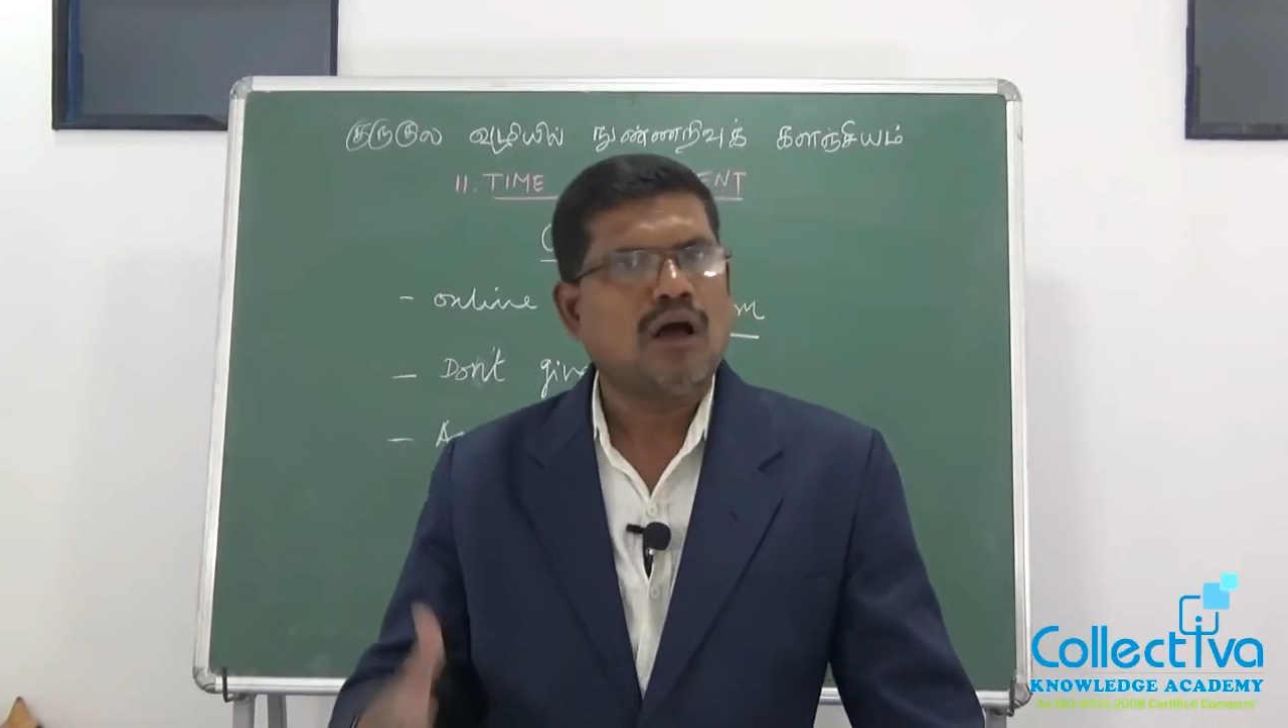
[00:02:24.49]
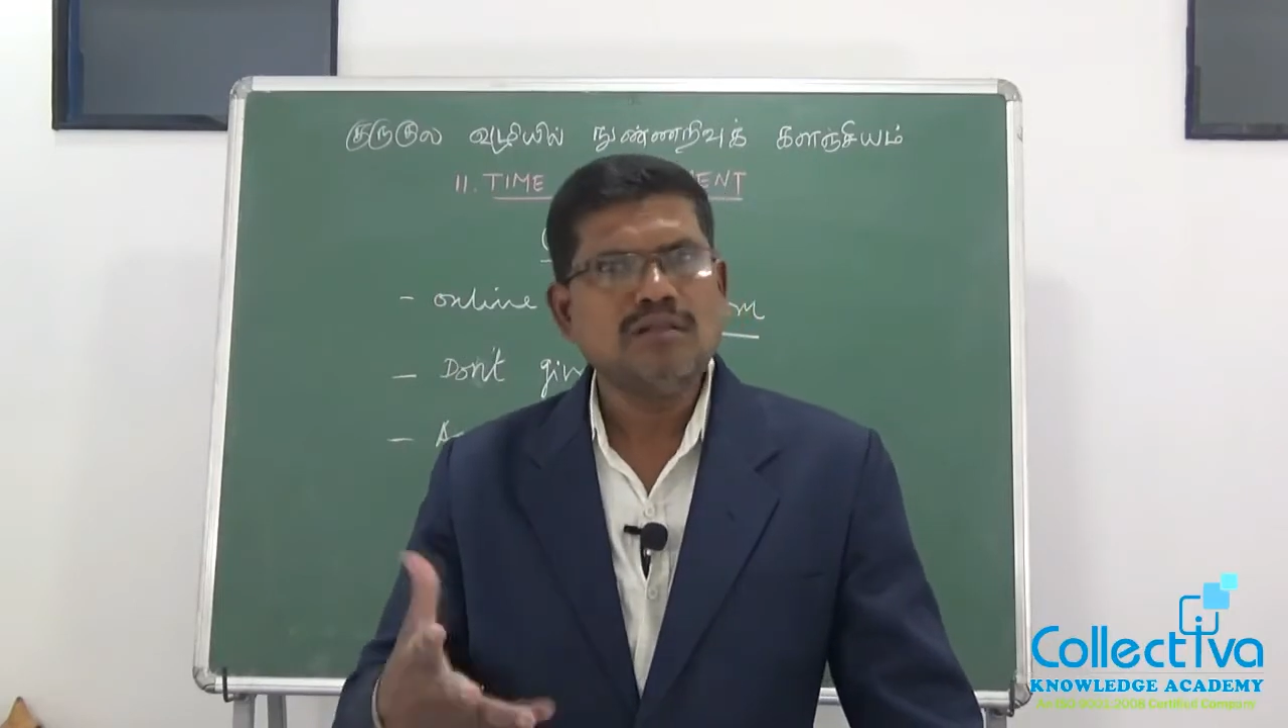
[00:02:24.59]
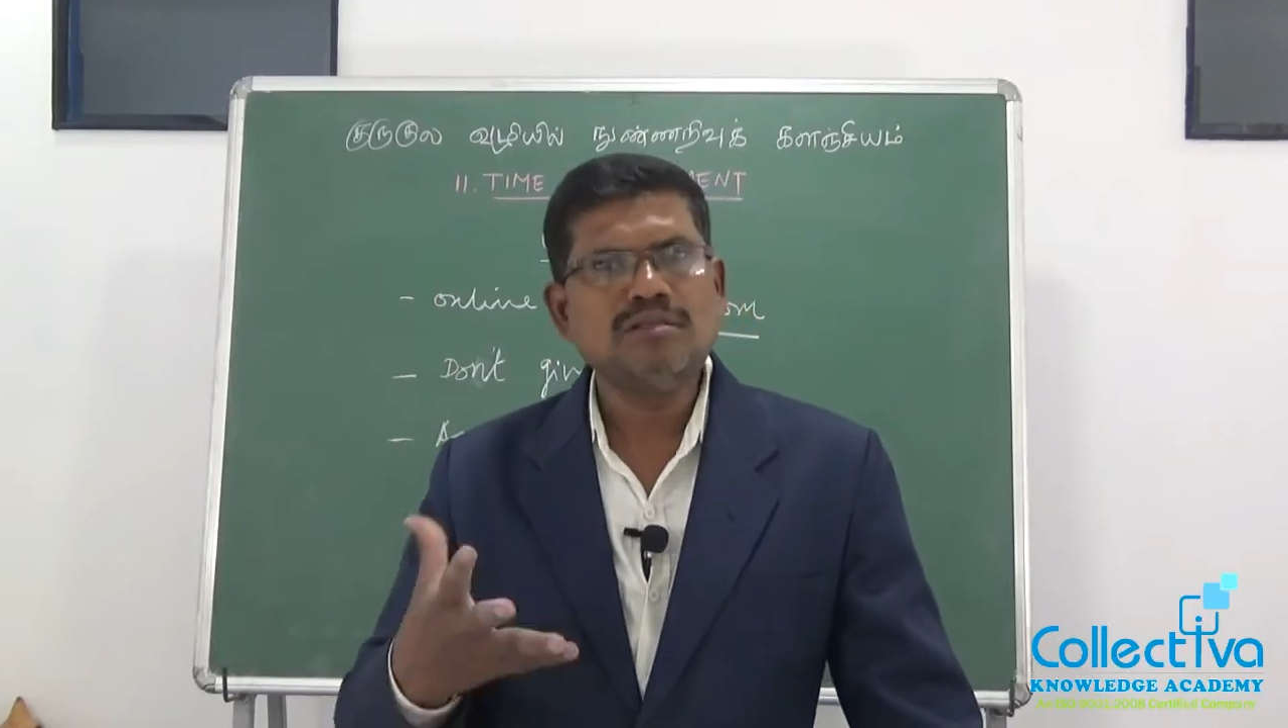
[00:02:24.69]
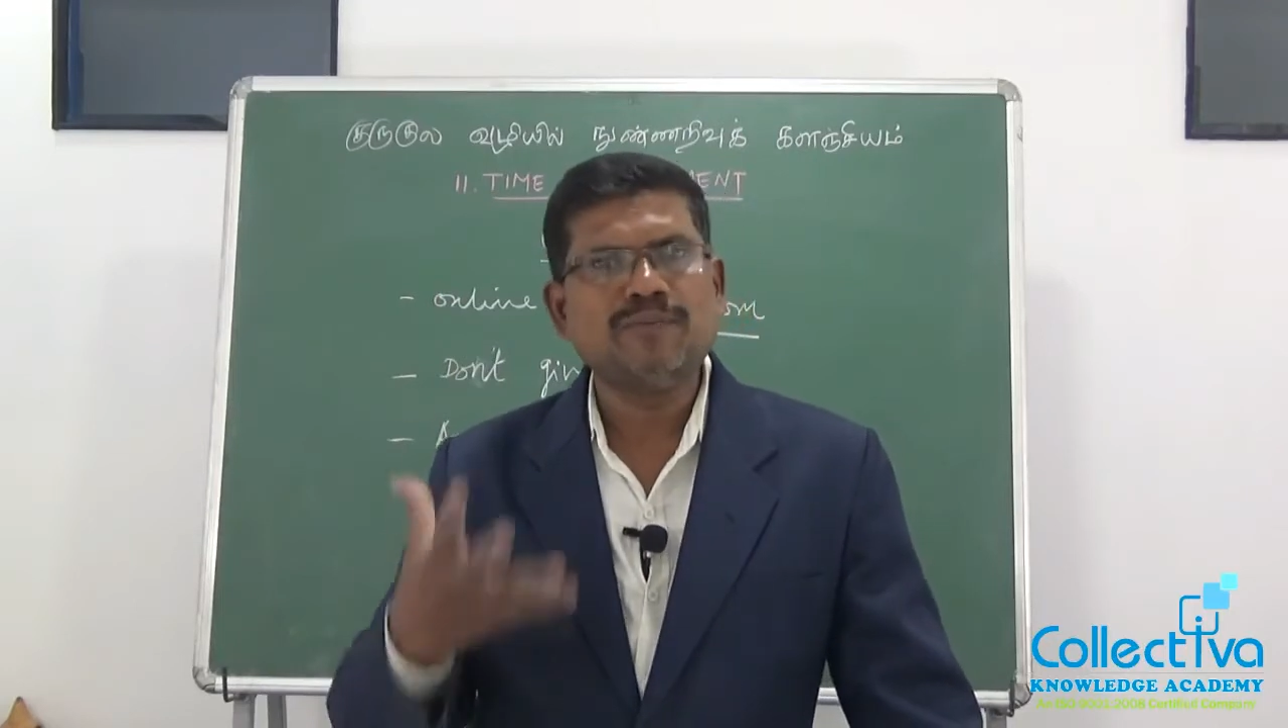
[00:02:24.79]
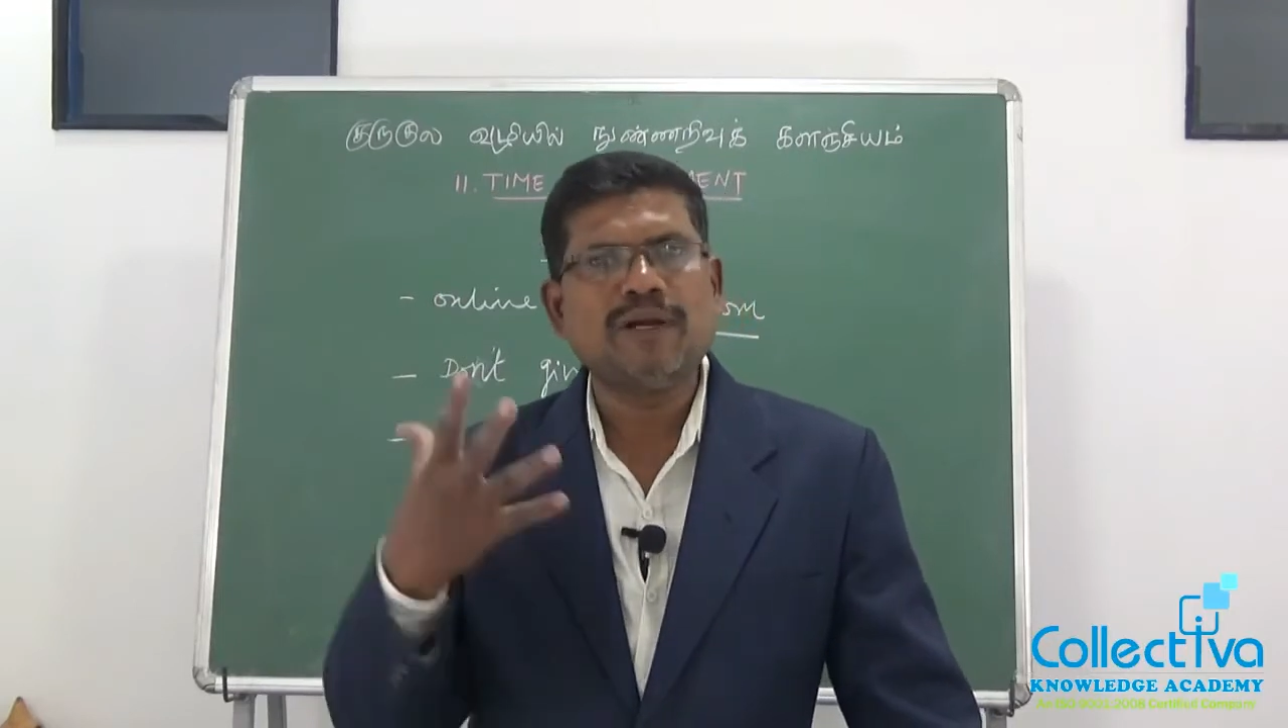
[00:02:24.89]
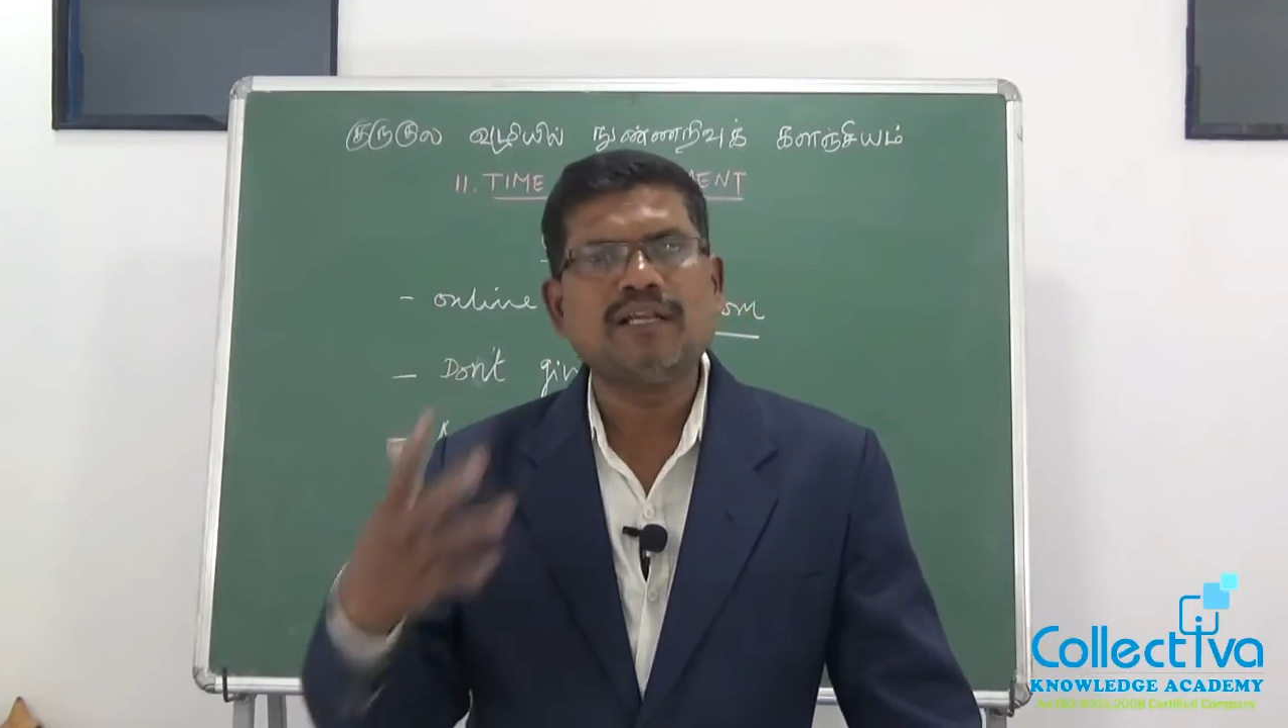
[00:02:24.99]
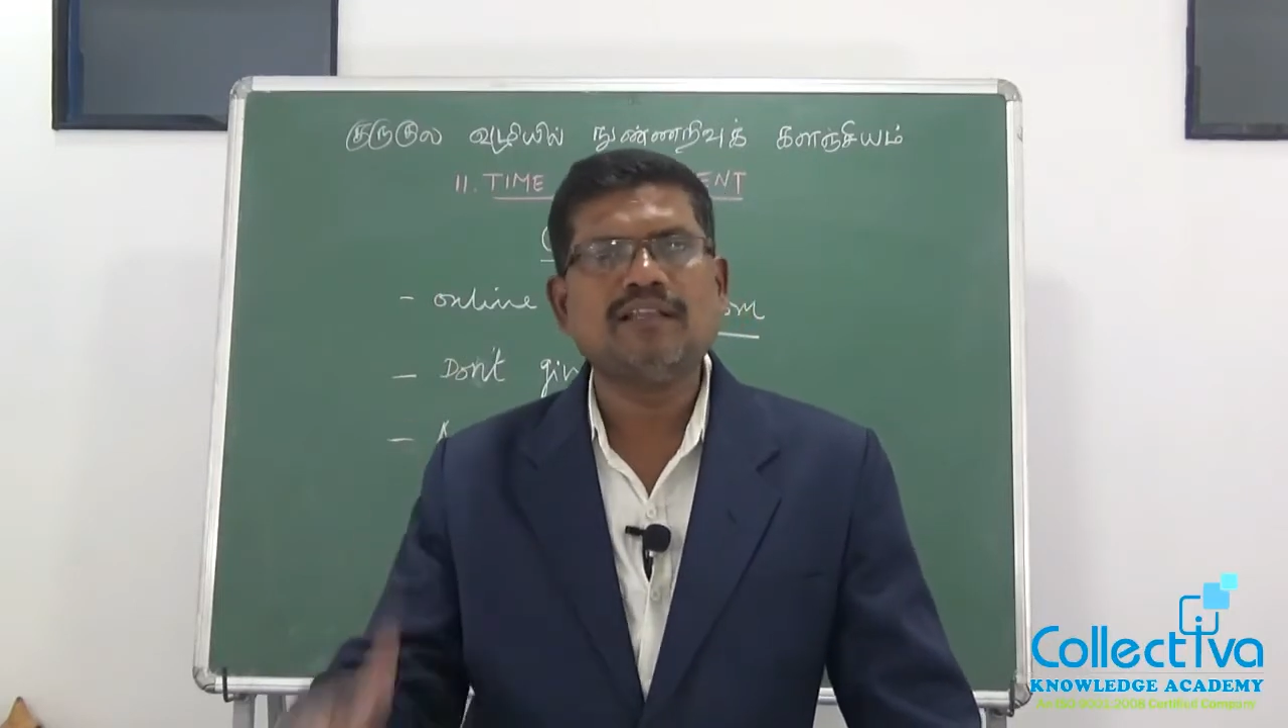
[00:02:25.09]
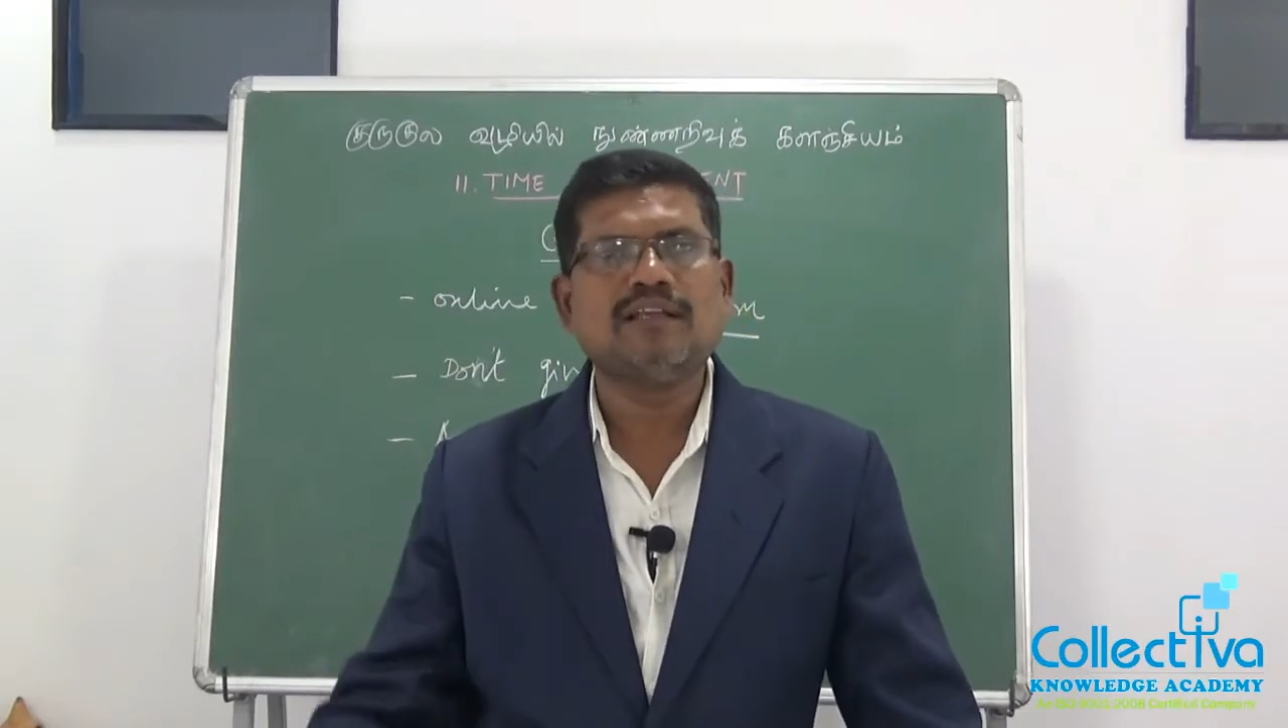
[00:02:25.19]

அஞ்சு பாயிண்ட்